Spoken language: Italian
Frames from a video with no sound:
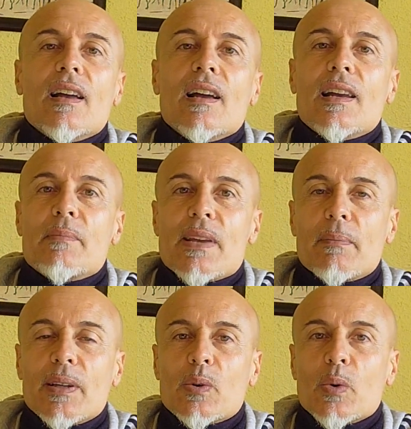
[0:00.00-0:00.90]
e le mie
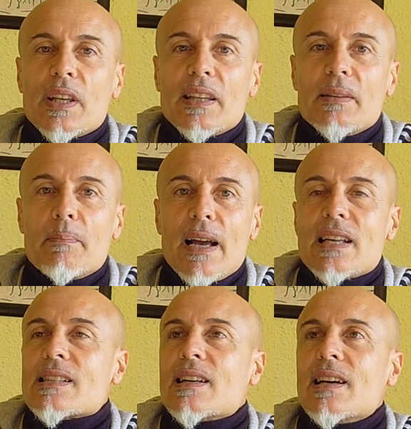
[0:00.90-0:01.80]
abitudini di
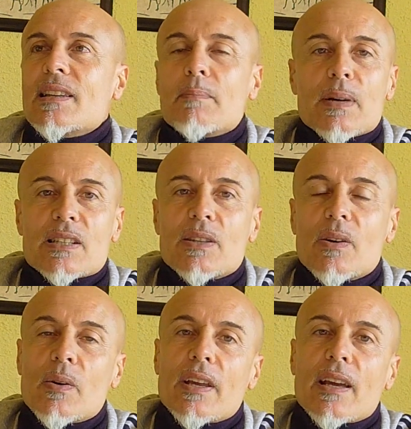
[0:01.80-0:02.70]
pesca e di
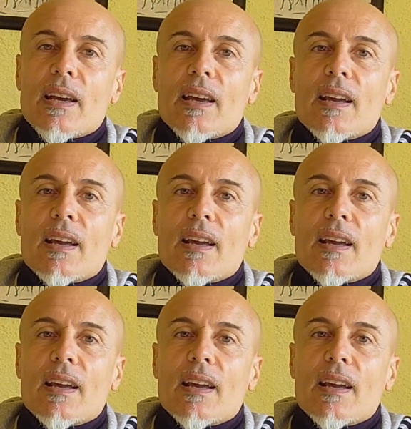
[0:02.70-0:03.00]
passioni che,